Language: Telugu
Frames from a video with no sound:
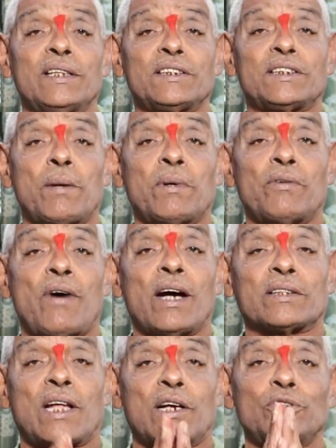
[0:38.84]
అందిస్తామని
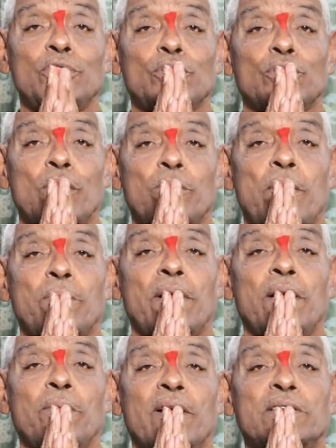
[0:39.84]
వాగ్దానం చేస్తున్న
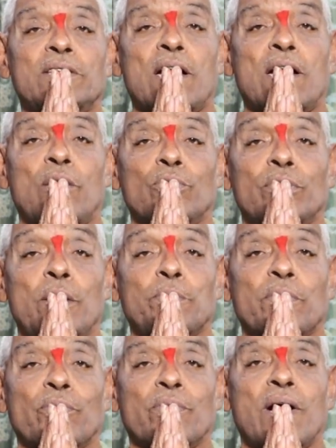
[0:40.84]
మమ్మల్ని మనసారా
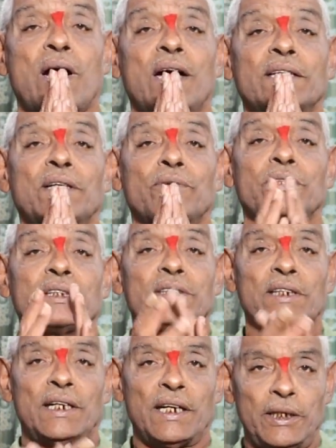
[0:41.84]
హృదయపూర్వకంగా
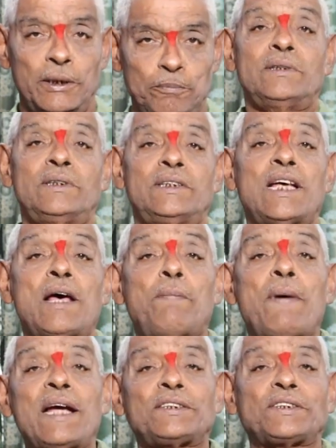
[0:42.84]
ఆశీర్వదించండి
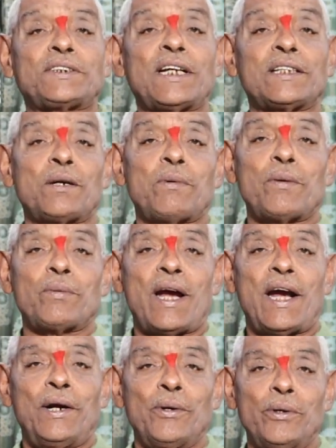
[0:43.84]
సుభాష్ చంద్రబాబు
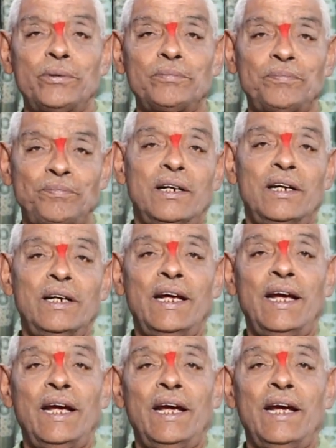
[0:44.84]
నాయుడు
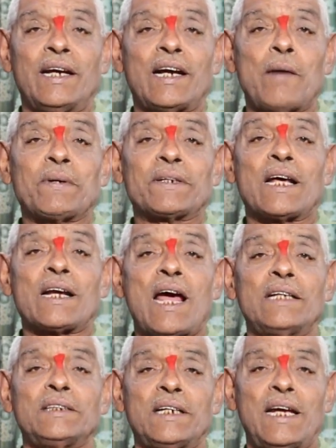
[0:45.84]
నీ కపట
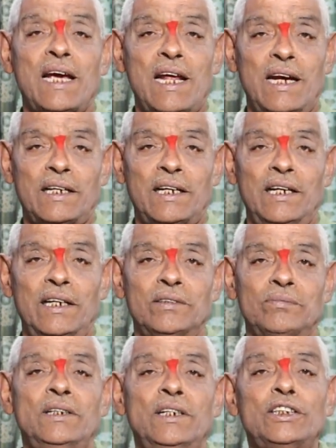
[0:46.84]
రాజకీయాలకి
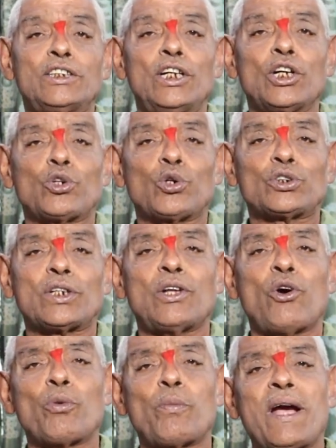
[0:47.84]
నీ నికృష్ట
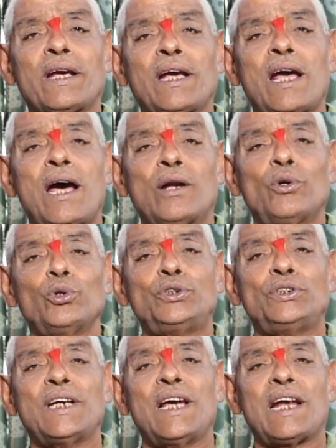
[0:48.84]
దౌర్భాగ్య
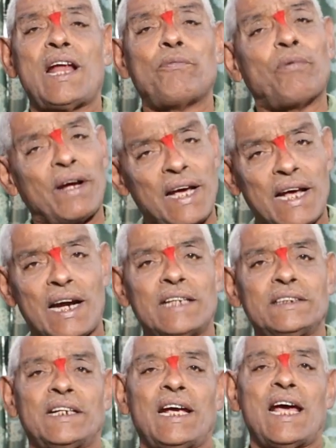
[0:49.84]
లుచ్చే లఫంగ
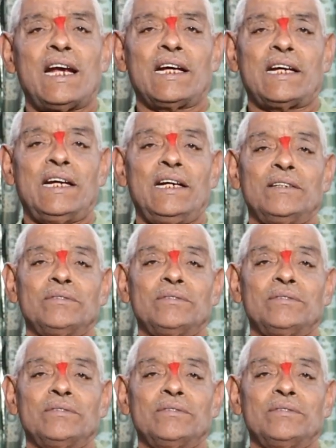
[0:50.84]
రాజకీయాలకి